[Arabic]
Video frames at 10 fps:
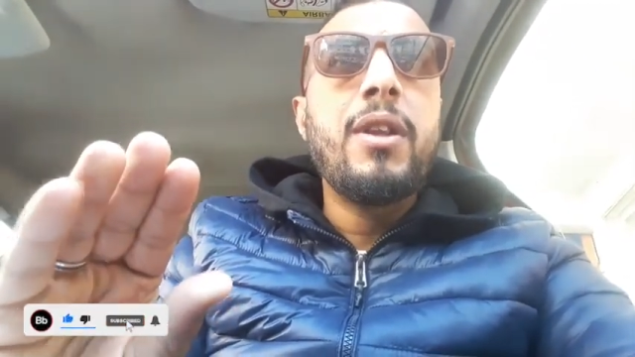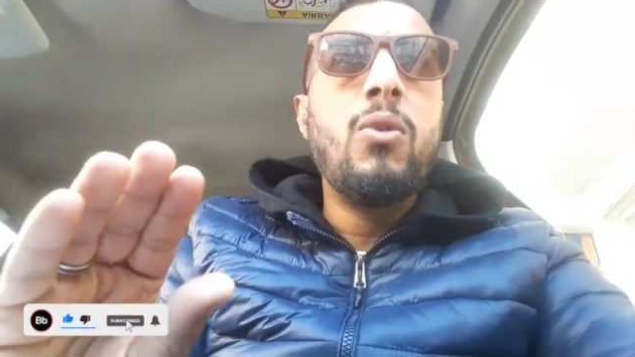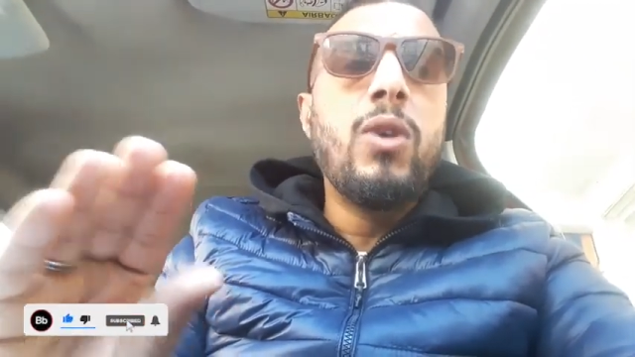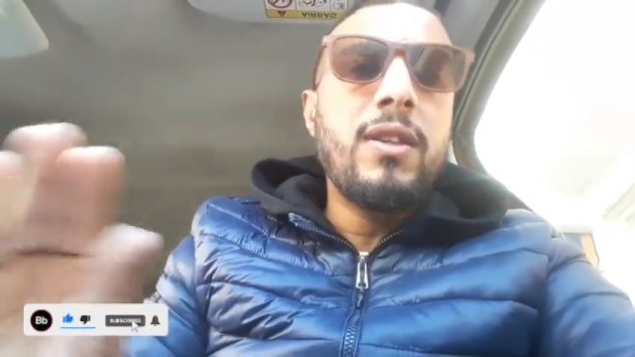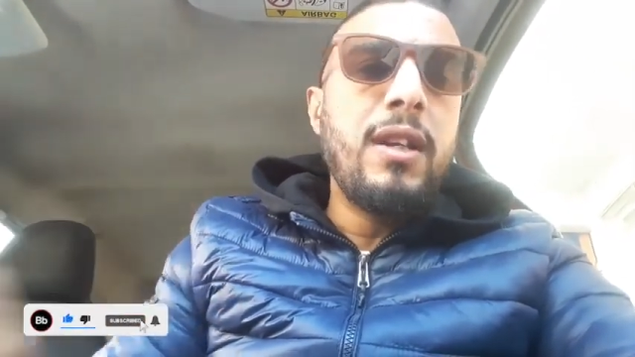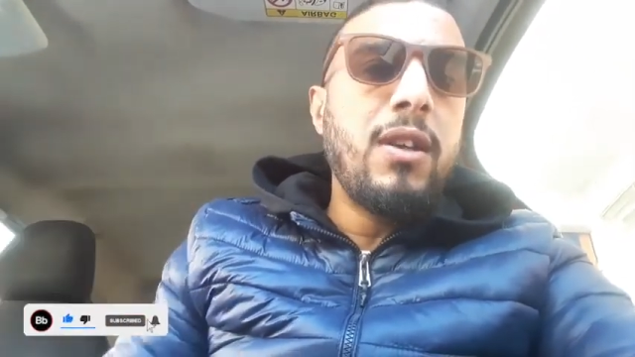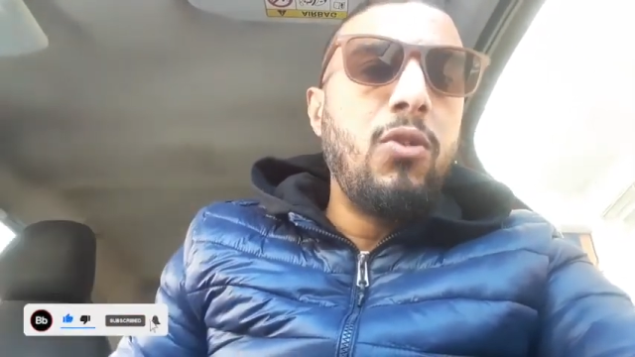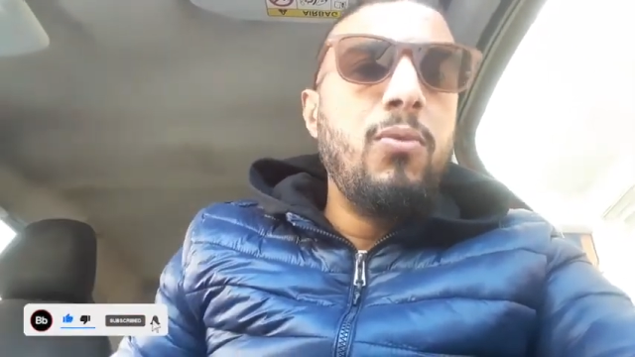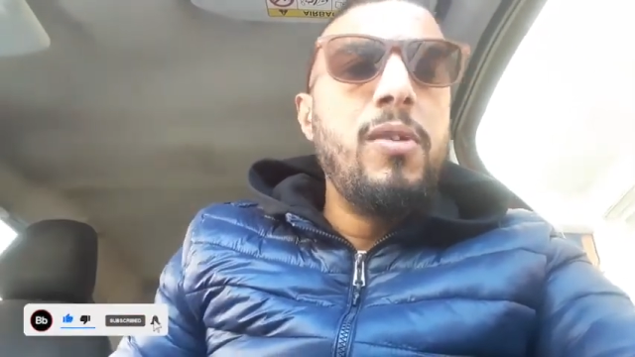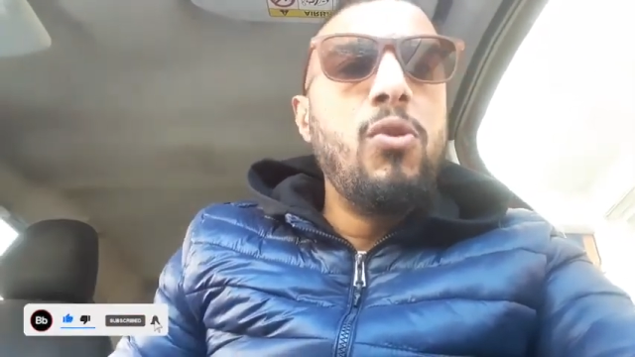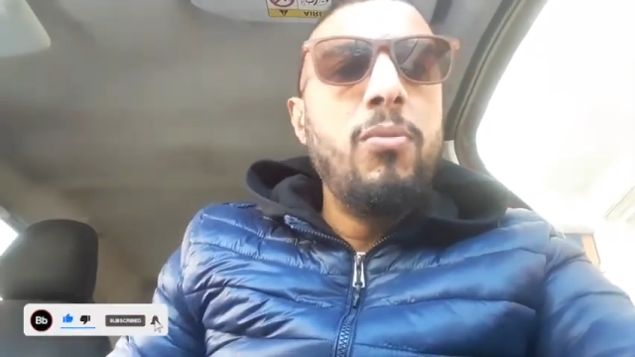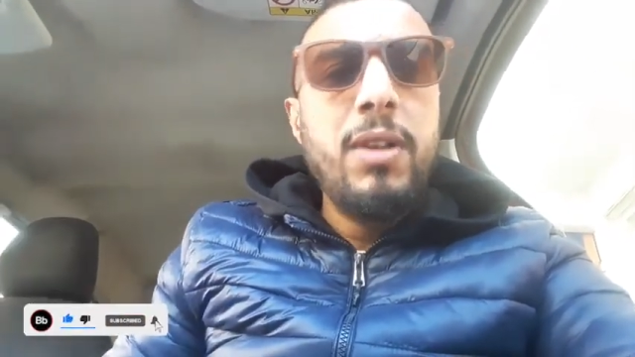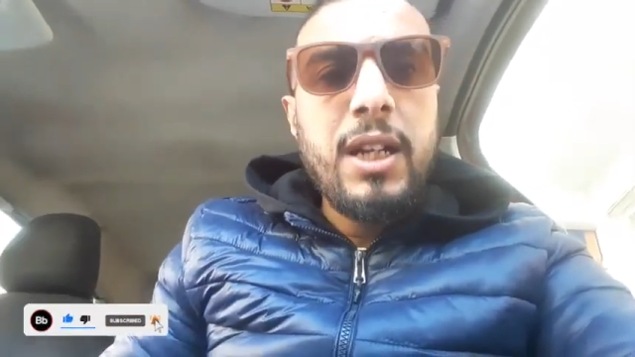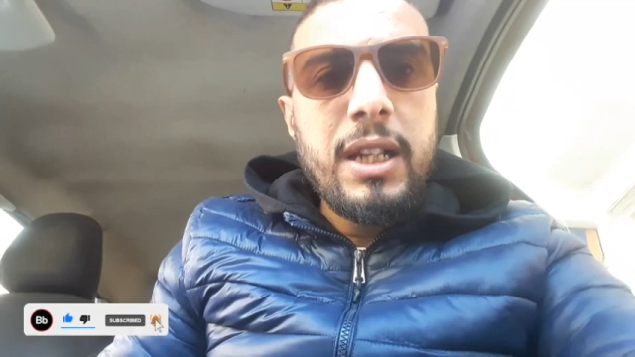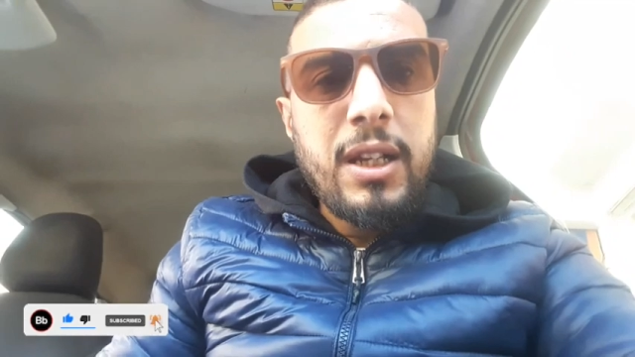الوثائق هما هما
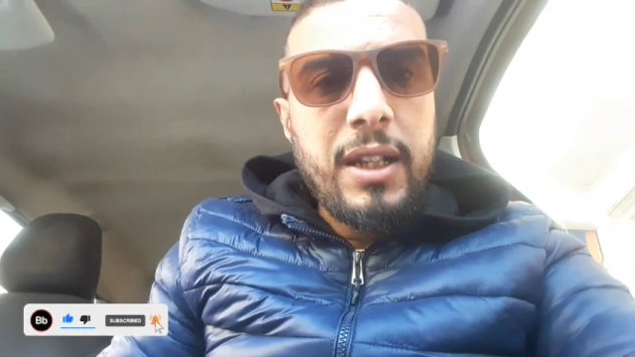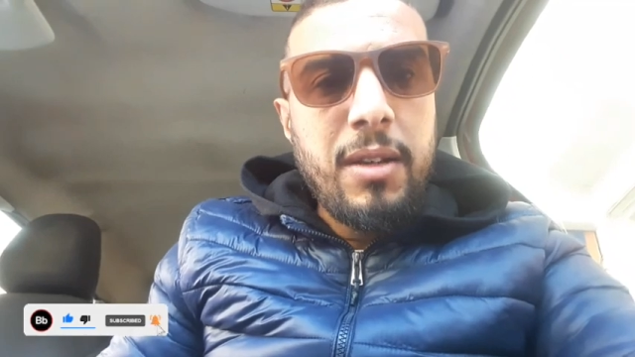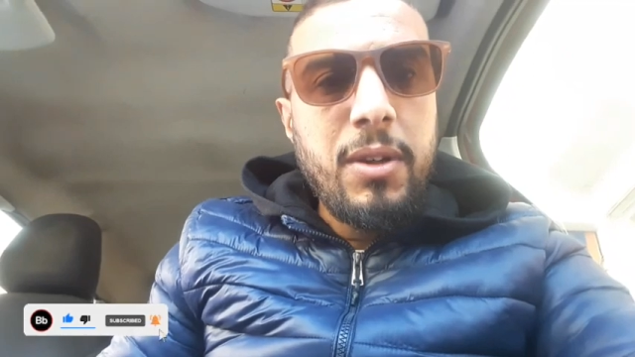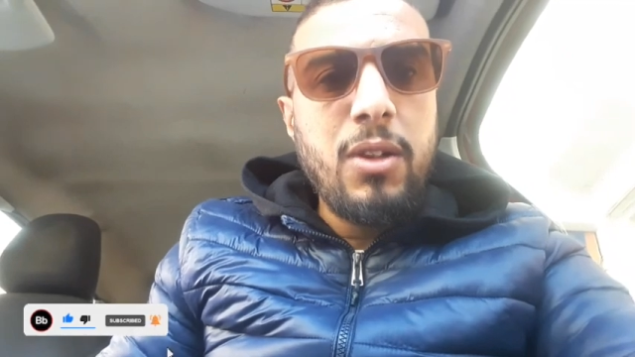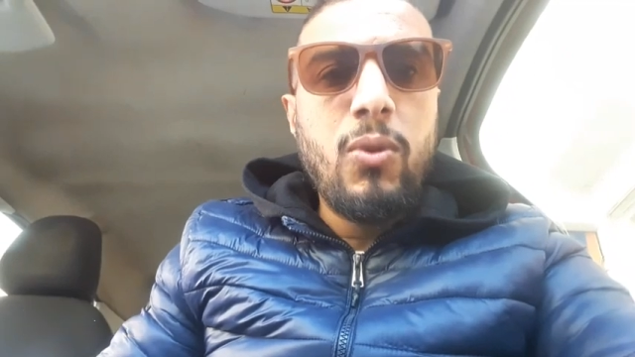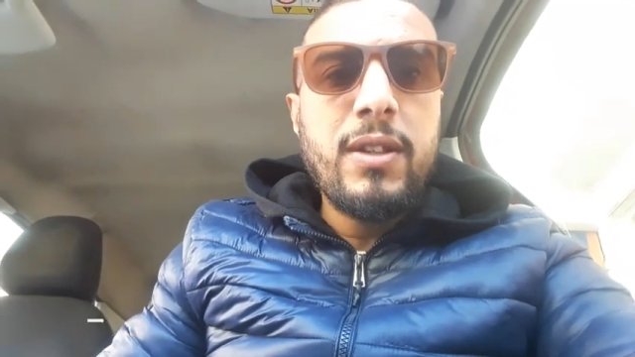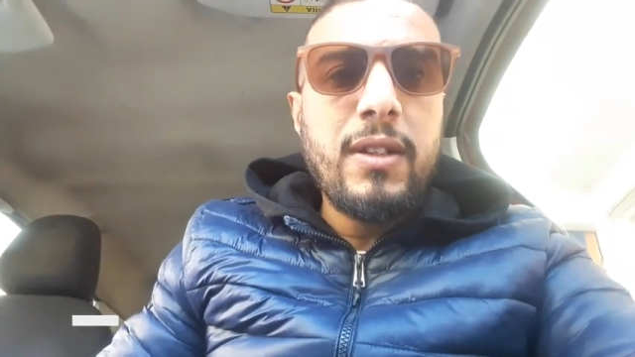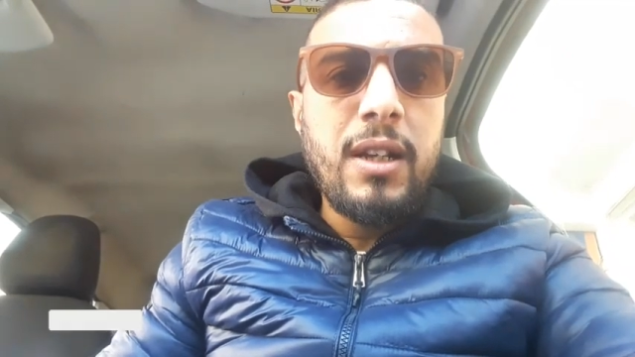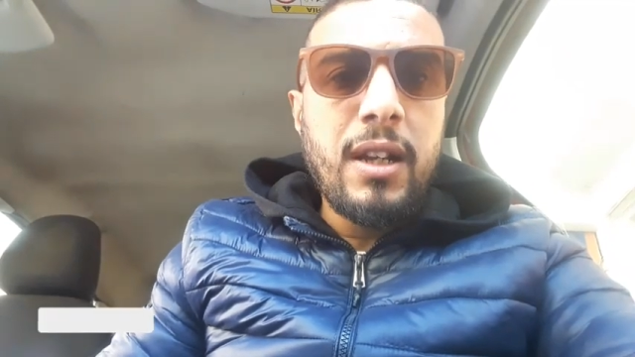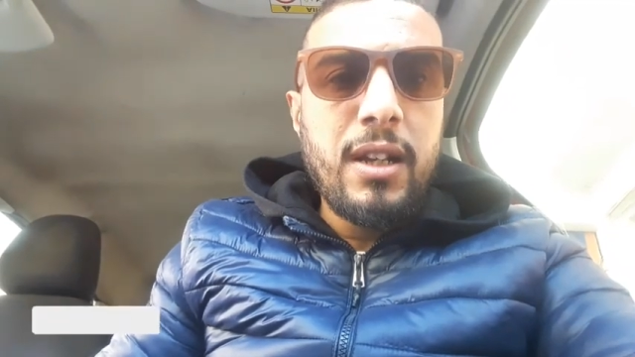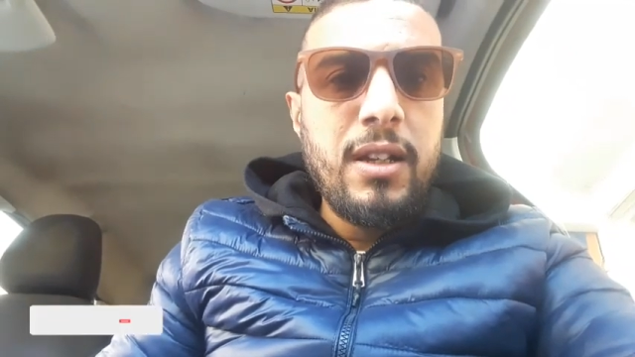اللي قلت لك دابا الوثائق